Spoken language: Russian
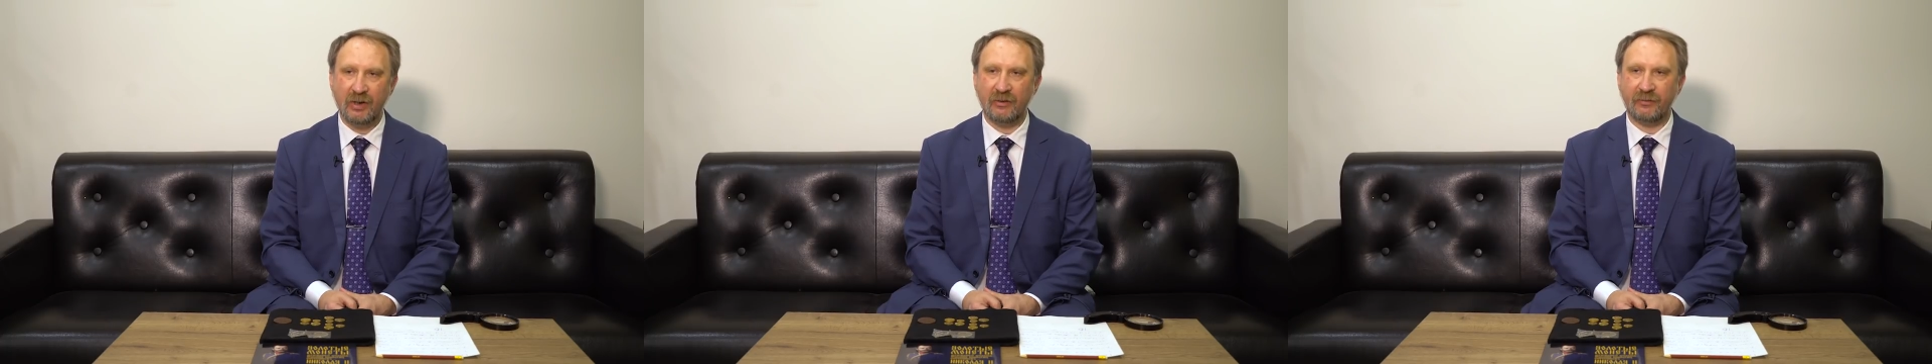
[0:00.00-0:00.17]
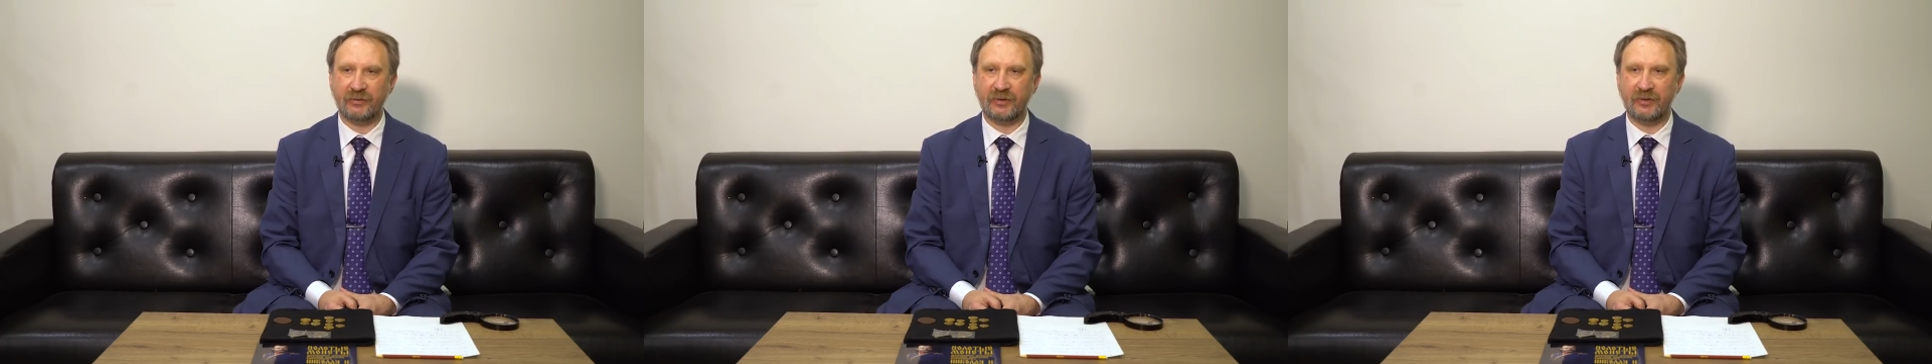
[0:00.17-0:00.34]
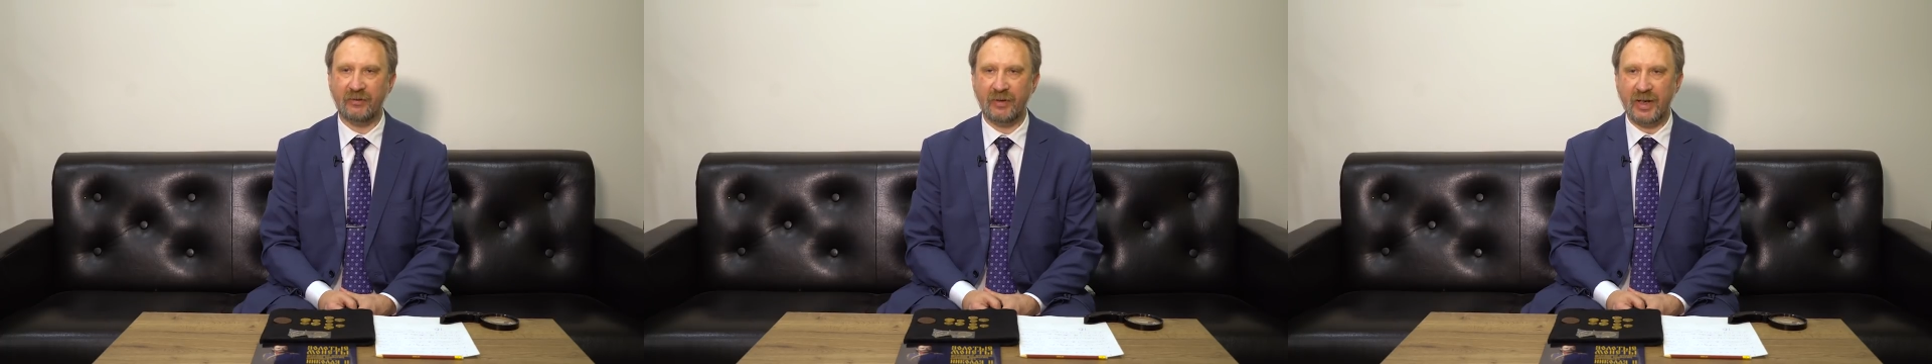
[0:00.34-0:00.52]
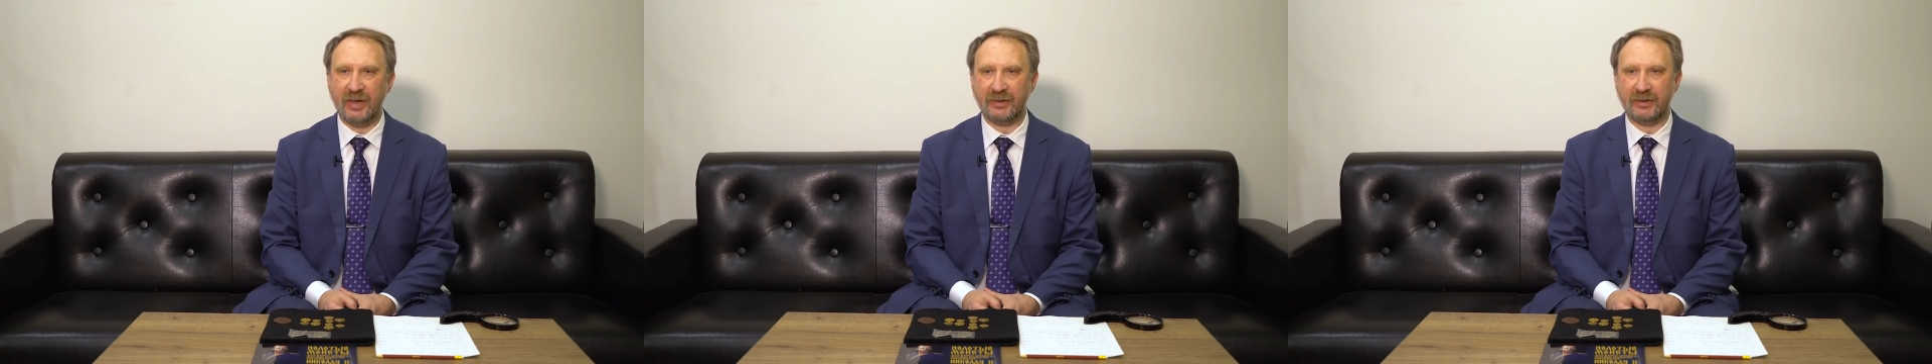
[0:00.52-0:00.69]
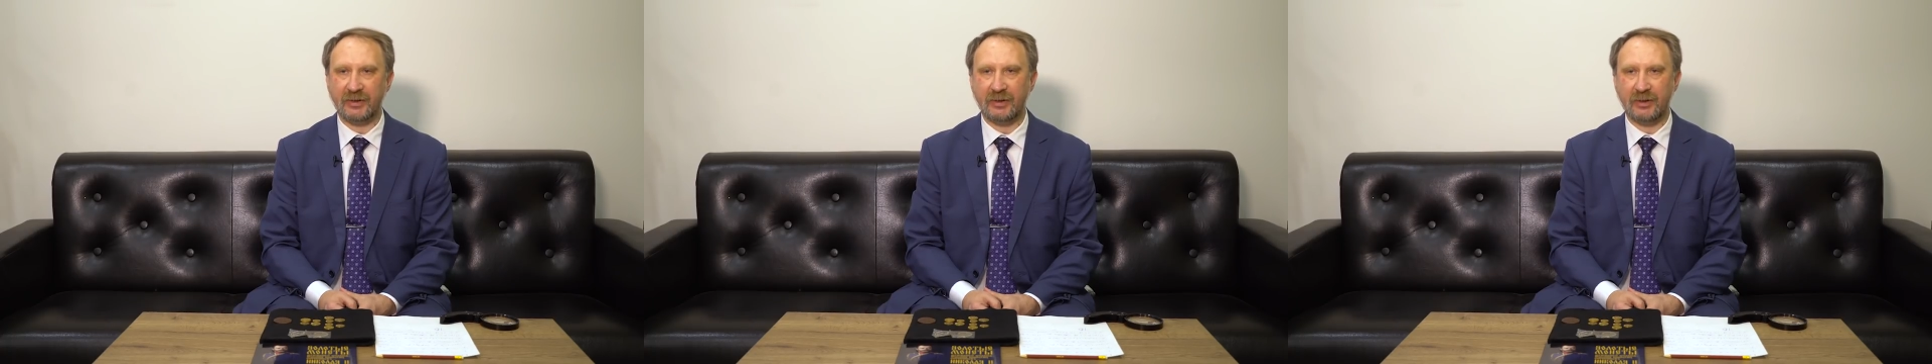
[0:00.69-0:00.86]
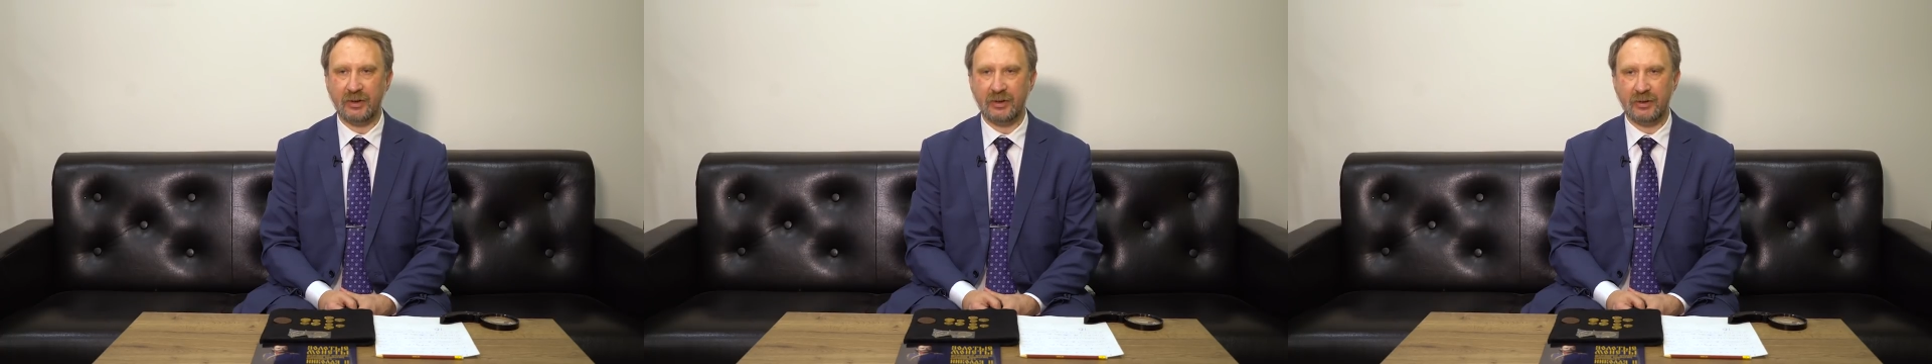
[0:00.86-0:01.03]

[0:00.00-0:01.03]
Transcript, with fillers: в 20